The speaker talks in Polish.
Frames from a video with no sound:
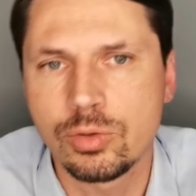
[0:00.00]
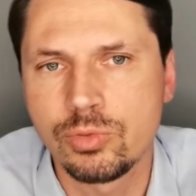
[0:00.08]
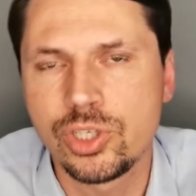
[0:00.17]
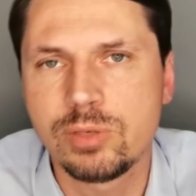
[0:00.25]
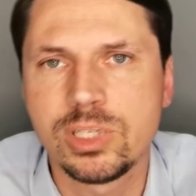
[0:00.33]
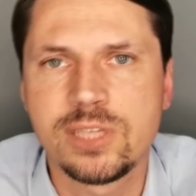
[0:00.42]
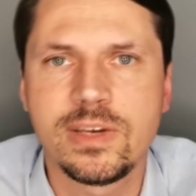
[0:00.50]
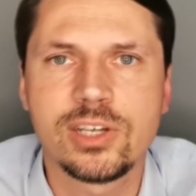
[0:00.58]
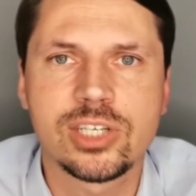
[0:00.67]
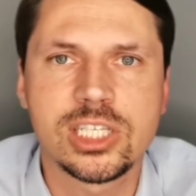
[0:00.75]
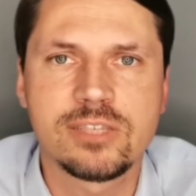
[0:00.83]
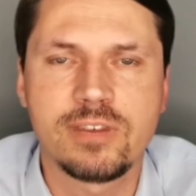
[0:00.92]
to musimy
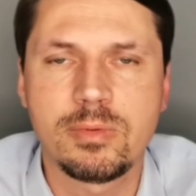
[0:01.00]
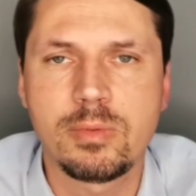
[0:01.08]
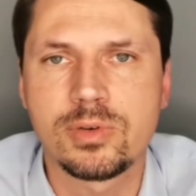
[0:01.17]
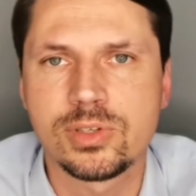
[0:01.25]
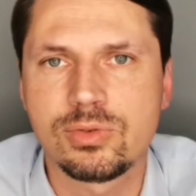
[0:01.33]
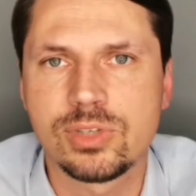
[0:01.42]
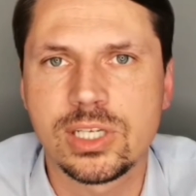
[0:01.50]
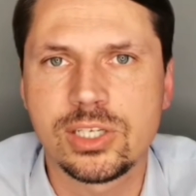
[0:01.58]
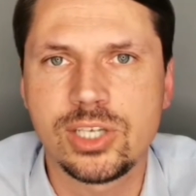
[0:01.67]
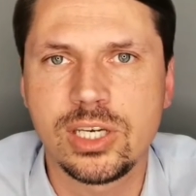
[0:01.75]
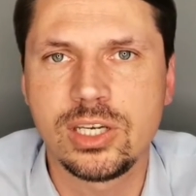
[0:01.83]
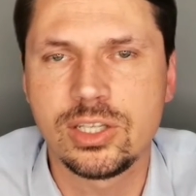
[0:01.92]
zwiększać swoje po prostu
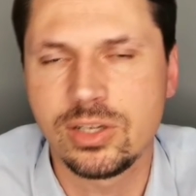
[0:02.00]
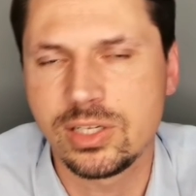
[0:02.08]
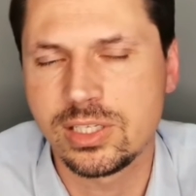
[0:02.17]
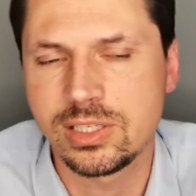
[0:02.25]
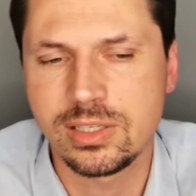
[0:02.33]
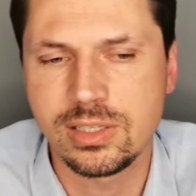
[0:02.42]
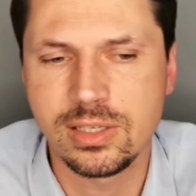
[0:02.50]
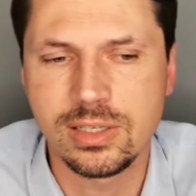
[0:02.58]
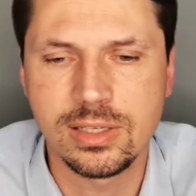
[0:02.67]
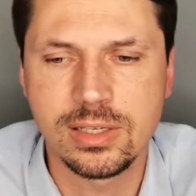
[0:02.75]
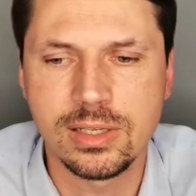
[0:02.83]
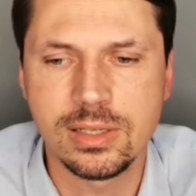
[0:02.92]
zasięgi. To jest, y,
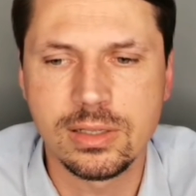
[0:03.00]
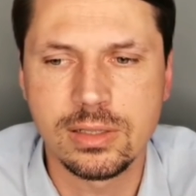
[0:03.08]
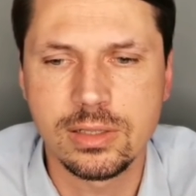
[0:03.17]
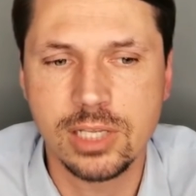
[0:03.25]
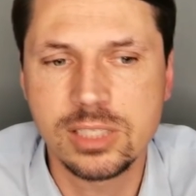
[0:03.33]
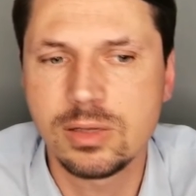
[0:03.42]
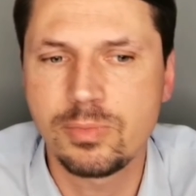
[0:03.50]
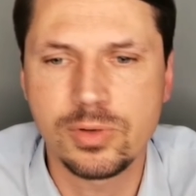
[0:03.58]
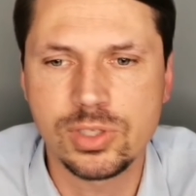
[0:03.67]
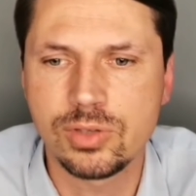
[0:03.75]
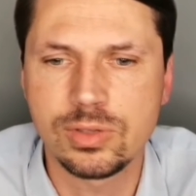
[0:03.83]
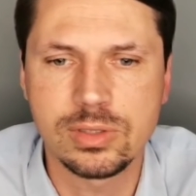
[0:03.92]
to jest po
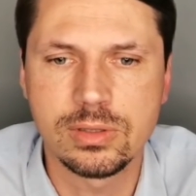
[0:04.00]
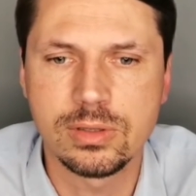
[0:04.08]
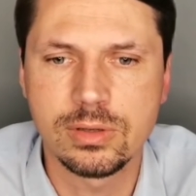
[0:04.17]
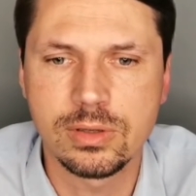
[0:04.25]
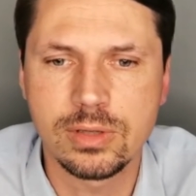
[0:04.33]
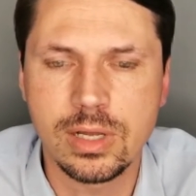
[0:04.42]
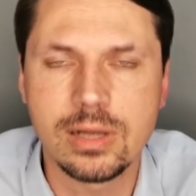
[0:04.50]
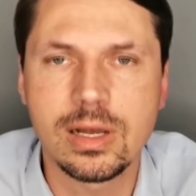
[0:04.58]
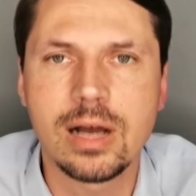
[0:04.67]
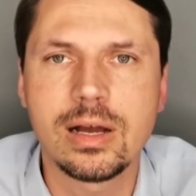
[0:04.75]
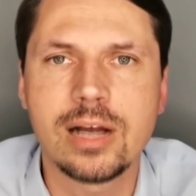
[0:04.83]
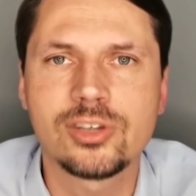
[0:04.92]
prostu no,
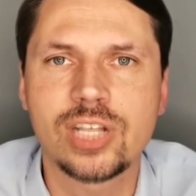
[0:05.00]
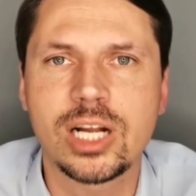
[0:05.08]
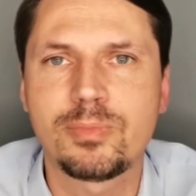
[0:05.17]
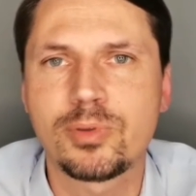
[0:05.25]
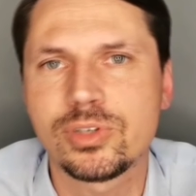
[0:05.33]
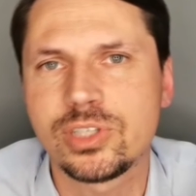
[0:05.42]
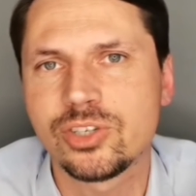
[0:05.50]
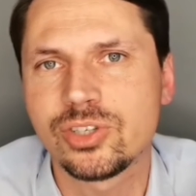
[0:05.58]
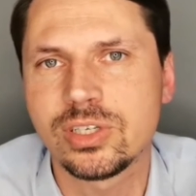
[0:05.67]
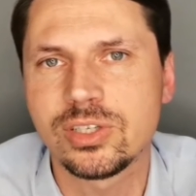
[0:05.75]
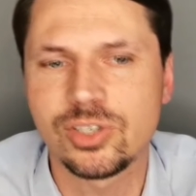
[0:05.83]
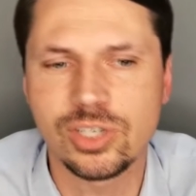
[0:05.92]
aż tak proste,
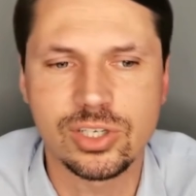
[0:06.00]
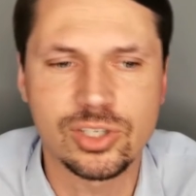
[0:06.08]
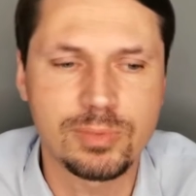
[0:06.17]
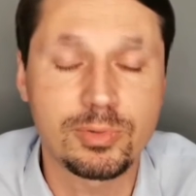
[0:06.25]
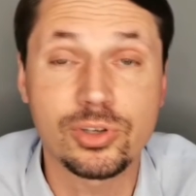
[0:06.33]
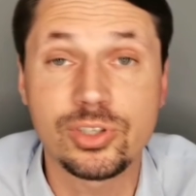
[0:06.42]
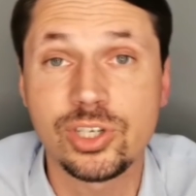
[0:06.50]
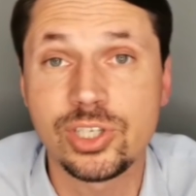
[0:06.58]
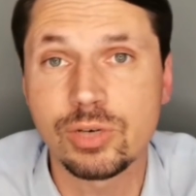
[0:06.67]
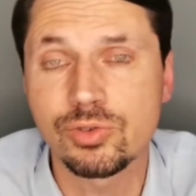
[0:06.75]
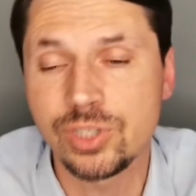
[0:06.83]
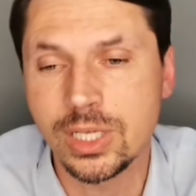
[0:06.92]
że, że, że prościej
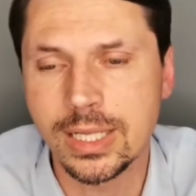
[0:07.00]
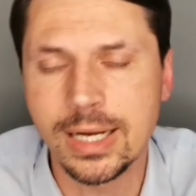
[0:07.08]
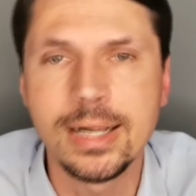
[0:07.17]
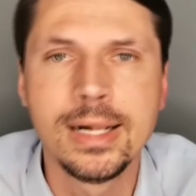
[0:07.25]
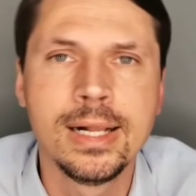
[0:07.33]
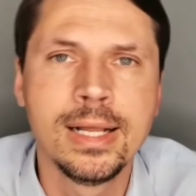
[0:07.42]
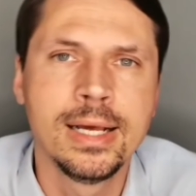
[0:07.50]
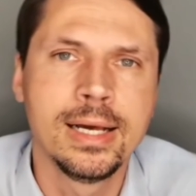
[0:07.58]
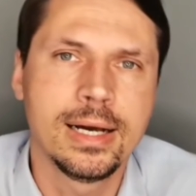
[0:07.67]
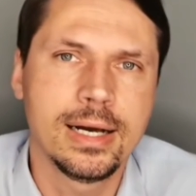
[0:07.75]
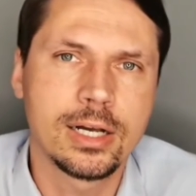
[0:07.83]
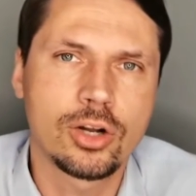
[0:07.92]
się już nie da.
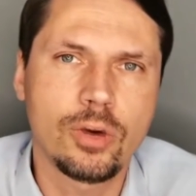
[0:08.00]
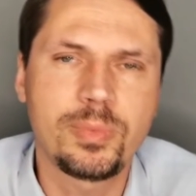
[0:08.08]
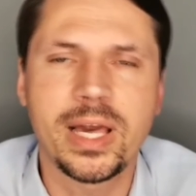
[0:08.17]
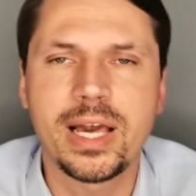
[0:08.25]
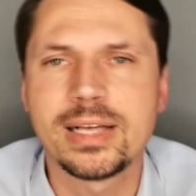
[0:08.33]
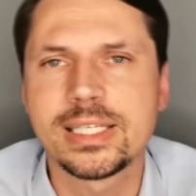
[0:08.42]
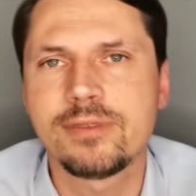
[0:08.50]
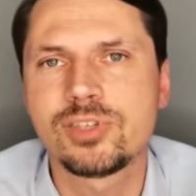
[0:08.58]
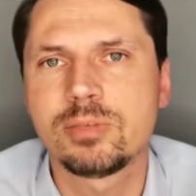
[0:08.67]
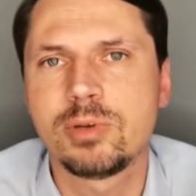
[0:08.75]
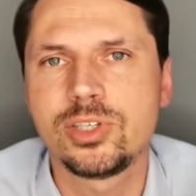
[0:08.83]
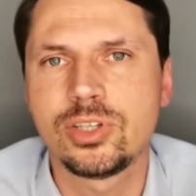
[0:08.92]
Kopia jak
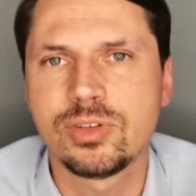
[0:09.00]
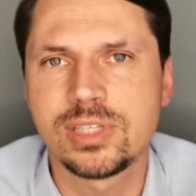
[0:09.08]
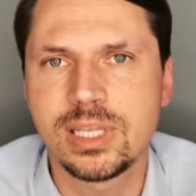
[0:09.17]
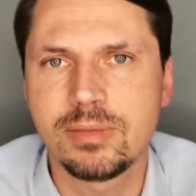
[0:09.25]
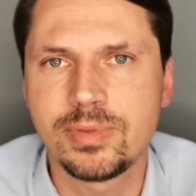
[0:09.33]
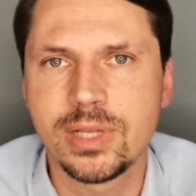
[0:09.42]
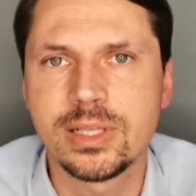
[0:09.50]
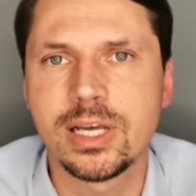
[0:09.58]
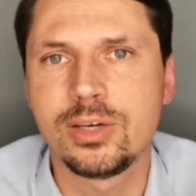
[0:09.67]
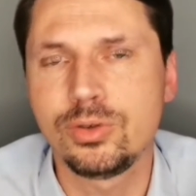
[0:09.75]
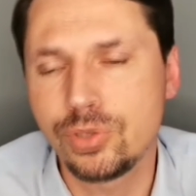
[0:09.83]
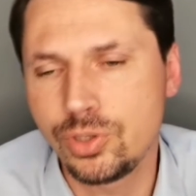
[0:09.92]
zawsze będzie dostępna
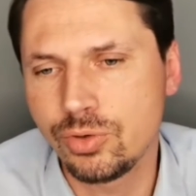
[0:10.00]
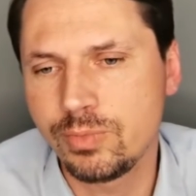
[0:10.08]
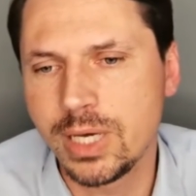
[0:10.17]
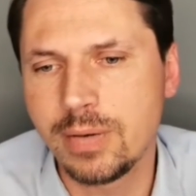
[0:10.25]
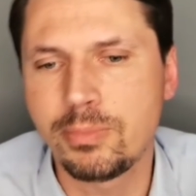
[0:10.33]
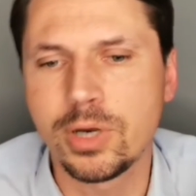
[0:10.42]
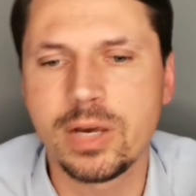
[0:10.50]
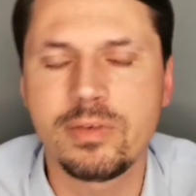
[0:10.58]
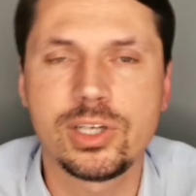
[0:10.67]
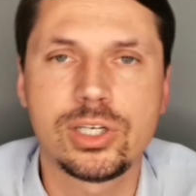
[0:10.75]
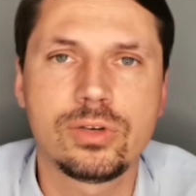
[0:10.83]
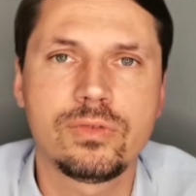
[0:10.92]
na YouTubie,
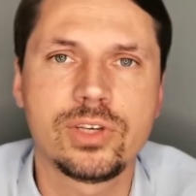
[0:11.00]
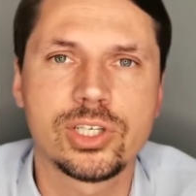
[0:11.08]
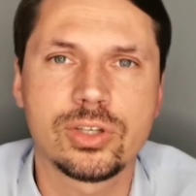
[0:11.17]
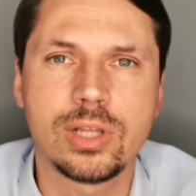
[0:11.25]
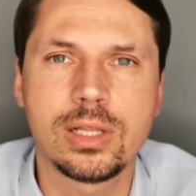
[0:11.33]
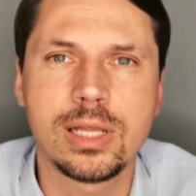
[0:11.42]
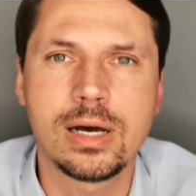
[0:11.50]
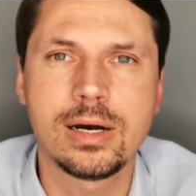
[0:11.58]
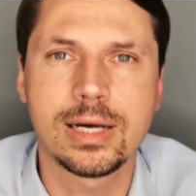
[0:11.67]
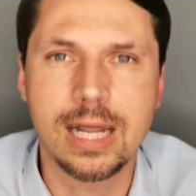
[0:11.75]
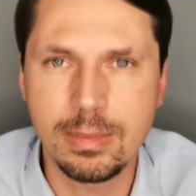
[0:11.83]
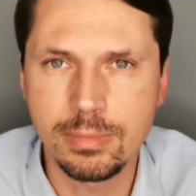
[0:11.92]
pojawia się również ona
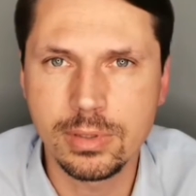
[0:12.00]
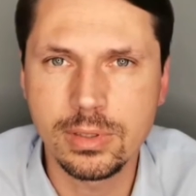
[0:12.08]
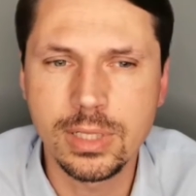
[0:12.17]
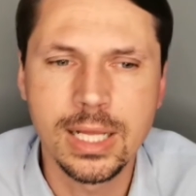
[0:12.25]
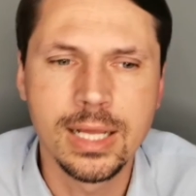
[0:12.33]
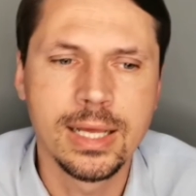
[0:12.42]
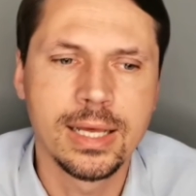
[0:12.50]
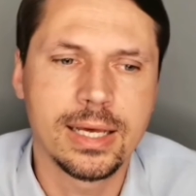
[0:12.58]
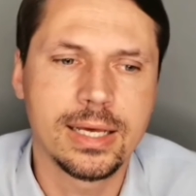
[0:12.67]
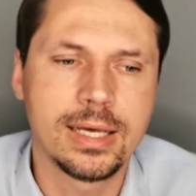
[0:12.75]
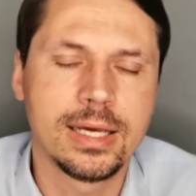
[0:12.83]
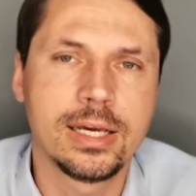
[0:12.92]
na Rumble
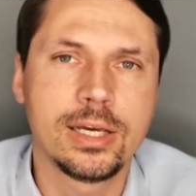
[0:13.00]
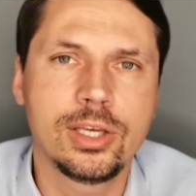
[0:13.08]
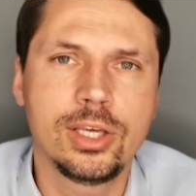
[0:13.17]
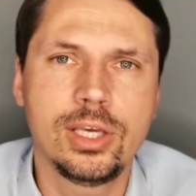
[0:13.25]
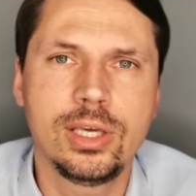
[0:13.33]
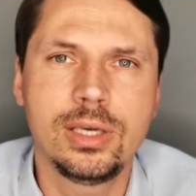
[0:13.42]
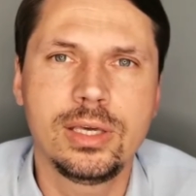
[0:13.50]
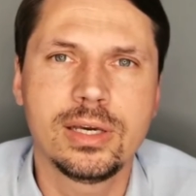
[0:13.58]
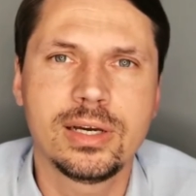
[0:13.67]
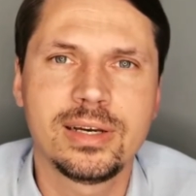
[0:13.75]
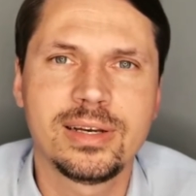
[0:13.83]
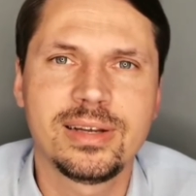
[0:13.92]
y, i